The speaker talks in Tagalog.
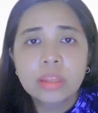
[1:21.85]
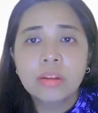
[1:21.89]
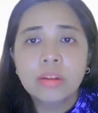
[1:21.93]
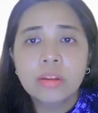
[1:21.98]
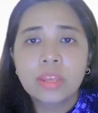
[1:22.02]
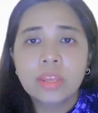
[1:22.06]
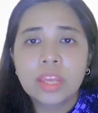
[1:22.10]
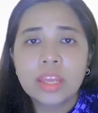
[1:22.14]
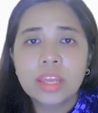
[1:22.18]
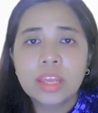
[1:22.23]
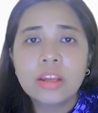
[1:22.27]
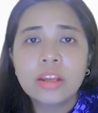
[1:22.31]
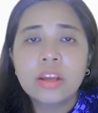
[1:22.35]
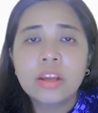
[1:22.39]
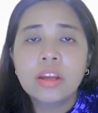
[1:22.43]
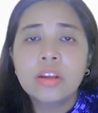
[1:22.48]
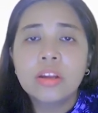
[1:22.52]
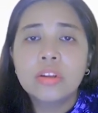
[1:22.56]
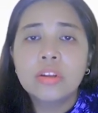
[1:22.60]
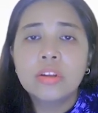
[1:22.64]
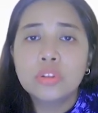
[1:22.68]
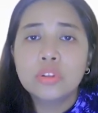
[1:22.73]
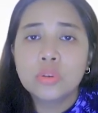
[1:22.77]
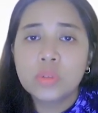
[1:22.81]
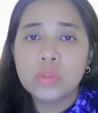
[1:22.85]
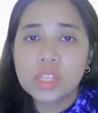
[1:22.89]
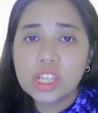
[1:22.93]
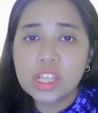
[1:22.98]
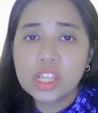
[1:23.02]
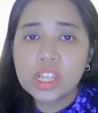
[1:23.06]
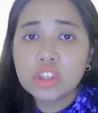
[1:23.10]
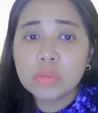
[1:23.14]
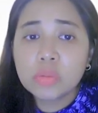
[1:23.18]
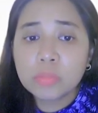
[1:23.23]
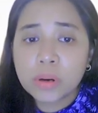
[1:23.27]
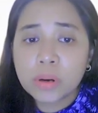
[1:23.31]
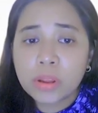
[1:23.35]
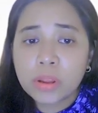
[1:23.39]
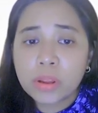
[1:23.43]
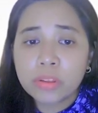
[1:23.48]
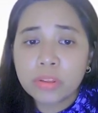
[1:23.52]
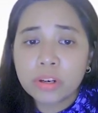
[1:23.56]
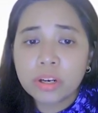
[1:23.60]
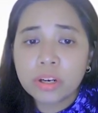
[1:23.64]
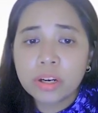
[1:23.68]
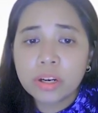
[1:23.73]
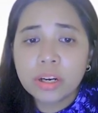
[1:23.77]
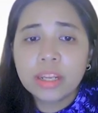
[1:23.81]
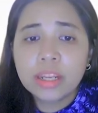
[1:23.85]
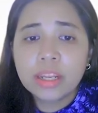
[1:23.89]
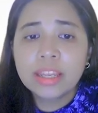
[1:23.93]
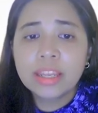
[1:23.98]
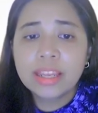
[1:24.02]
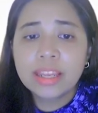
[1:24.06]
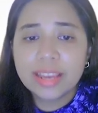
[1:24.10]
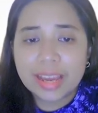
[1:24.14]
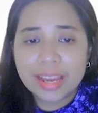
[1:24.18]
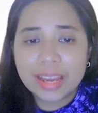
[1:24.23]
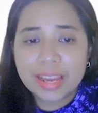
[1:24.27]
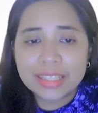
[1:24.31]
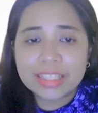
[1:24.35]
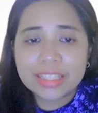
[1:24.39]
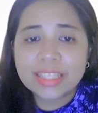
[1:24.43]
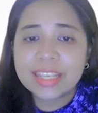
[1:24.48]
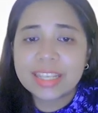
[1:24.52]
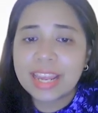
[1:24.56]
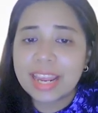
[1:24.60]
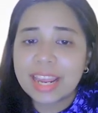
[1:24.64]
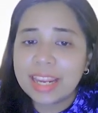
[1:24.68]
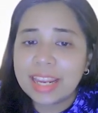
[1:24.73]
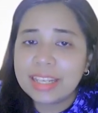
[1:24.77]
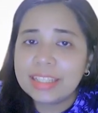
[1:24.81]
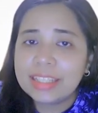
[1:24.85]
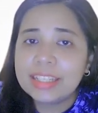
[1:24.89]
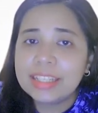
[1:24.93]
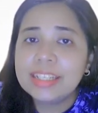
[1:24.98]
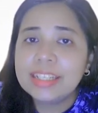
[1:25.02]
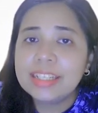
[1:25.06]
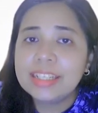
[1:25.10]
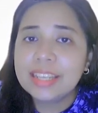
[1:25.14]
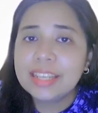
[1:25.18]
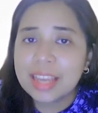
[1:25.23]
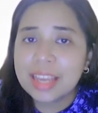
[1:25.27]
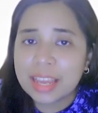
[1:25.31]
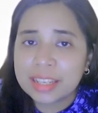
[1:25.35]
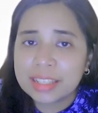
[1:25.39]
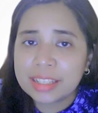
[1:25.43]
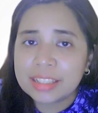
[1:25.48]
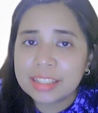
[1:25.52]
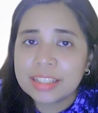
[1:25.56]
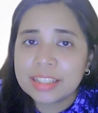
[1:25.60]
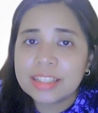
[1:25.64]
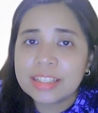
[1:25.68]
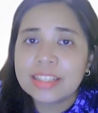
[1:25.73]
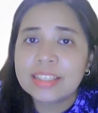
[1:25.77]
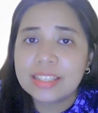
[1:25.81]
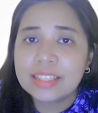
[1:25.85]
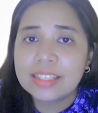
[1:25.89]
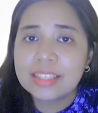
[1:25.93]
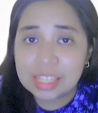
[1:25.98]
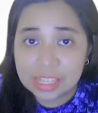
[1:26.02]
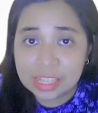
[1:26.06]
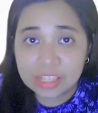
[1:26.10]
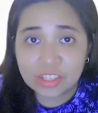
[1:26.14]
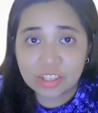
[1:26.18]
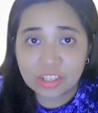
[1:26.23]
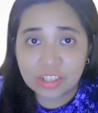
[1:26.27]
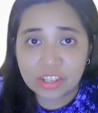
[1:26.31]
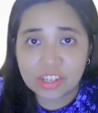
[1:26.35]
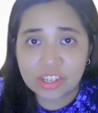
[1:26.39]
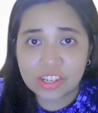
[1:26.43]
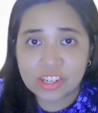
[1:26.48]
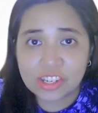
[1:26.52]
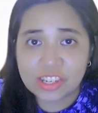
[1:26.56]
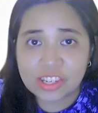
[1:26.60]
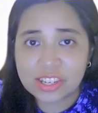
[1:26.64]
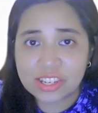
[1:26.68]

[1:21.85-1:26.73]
Okay? So, each brother gets 18 candies each.